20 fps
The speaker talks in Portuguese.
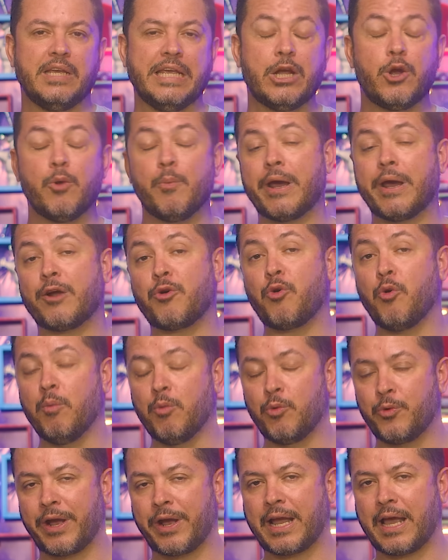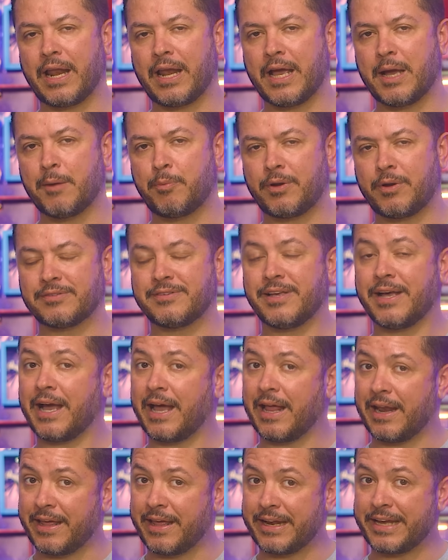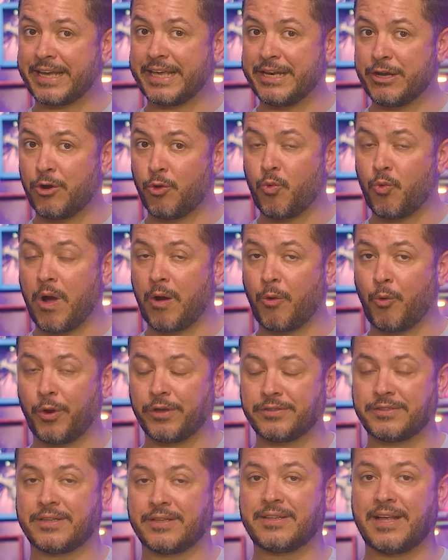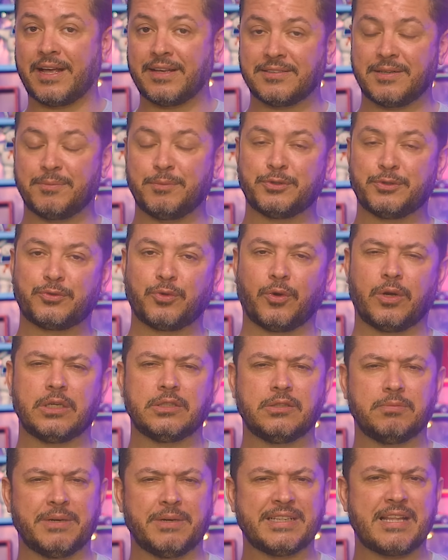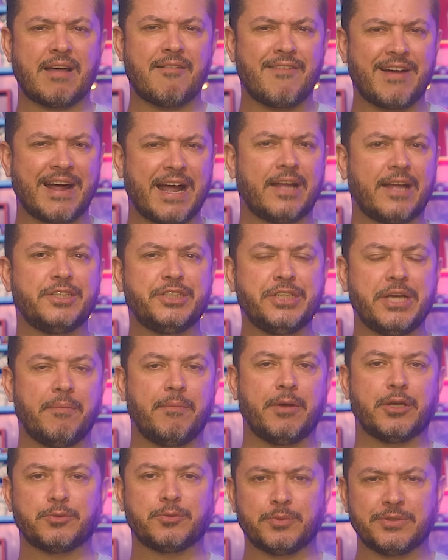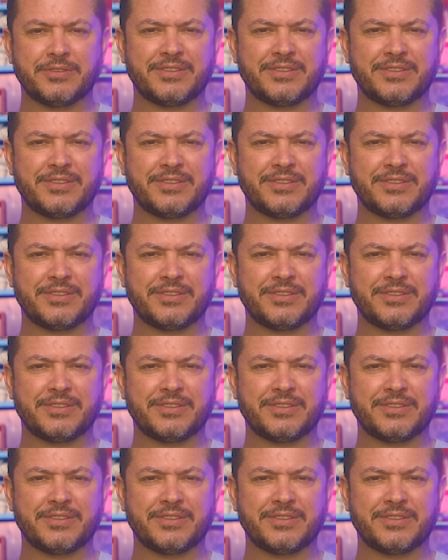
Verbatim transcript: E como era comum naquela época, se a galera queria alguma coisa das emissoras, mandava cartinha mesmo,